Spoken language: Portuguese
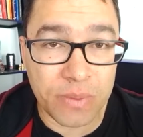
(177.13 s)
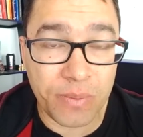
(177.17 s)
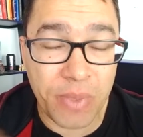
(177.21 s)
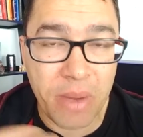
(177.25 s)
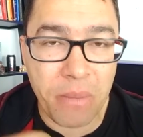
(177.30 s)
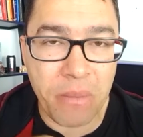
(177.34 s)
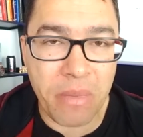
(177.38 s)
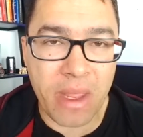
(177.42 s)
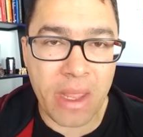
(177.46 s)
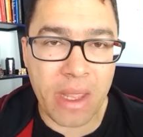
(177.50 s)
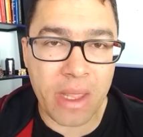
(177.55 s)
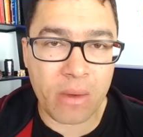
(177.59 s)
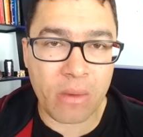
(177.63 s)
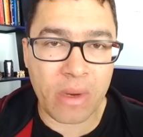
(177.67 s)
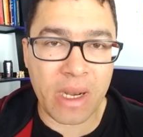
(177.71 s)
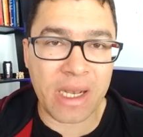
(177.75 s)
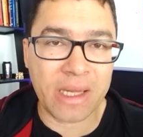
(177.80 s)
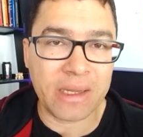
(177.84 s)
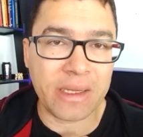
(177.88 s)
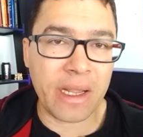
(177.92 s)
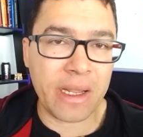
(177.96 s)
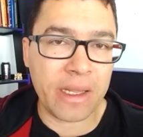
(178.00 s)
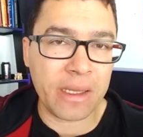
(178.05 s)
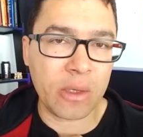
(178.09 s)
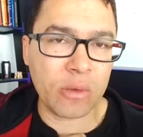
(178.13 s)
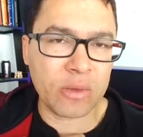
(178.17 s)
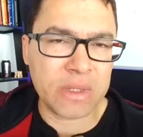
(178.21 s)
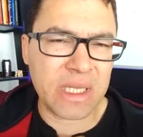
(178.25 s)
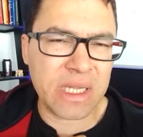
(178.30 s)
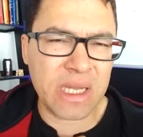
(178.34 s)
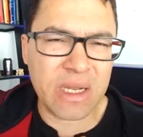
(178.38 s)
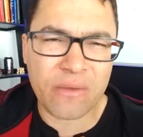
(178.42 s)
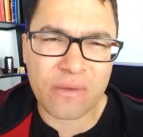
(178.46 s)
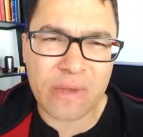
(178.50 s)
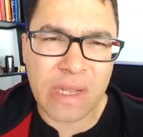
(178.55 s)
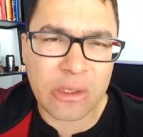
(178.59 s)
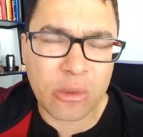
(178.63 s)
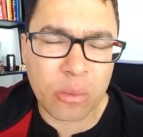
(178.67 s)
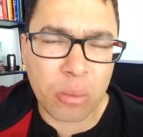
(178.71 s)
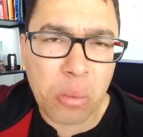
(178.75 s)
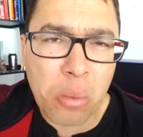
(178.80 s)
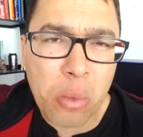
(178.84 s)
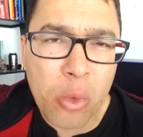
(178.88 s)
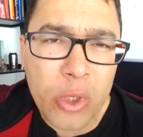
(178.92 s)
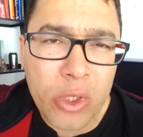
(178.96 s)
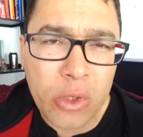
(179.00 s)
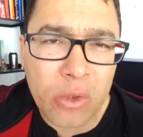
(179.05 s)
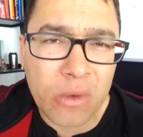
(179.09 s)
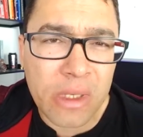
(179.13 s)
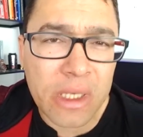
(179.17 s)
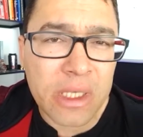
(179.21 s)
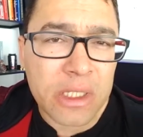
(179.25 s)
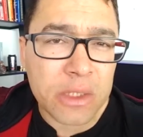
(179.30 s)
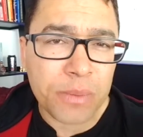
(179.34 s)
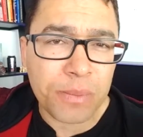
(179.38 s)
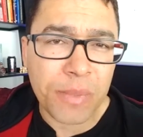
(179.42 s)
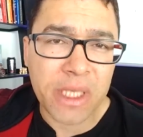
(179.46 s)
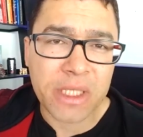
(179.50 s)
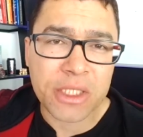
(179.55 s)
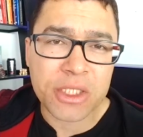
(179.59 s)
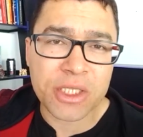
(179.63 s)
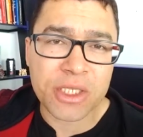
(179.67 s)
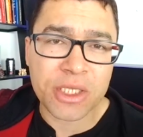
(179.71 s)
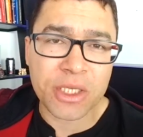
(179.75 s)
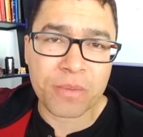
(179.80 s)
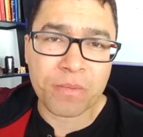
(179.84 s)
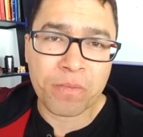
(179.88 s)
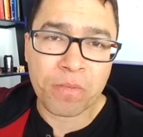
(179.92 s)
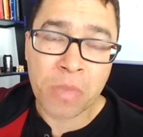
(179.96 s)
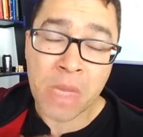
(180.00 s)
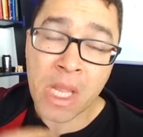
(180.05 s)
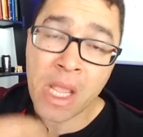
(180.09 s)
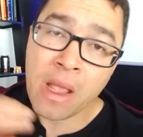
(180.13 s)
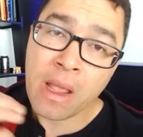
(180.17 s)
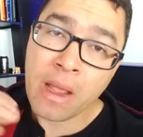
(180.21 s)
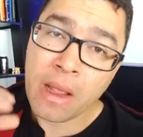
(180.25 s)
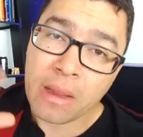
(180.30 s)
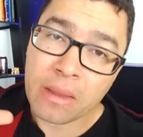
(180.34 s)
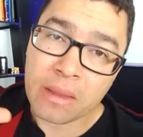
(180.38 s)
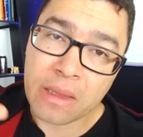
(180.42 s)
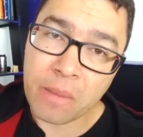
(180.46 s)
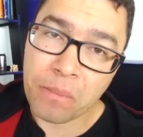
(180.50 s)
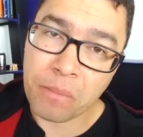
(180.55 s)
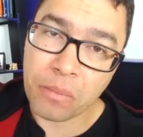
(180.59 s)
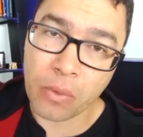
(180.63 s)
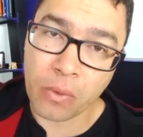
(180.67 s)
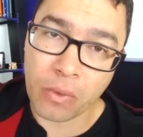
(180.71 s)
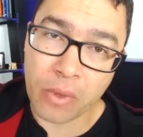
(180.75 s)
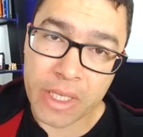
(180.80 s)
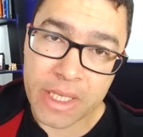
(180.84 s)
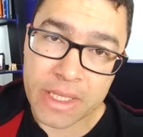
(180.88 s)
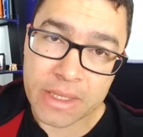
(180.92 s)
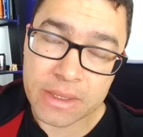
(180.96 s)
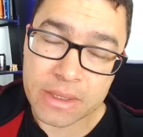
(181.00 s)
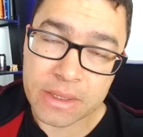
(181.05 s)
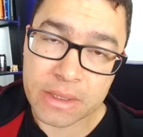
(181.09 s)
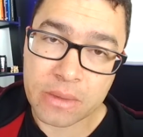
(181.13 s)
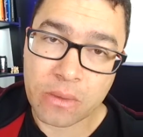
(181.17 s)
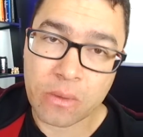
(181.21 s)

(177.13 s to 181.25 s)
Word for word: Primeiro, ela tem que ter um significado muito grande para ti. Depois,